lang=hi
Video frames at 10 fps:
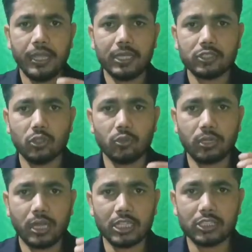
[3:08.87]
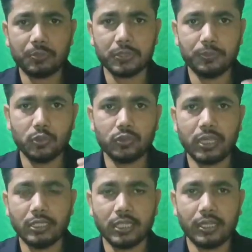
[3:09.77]
100 के आसपास व्यूज
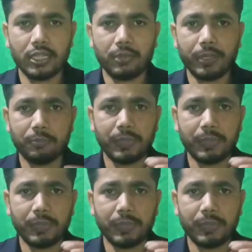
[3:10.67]
आ जाने के बाद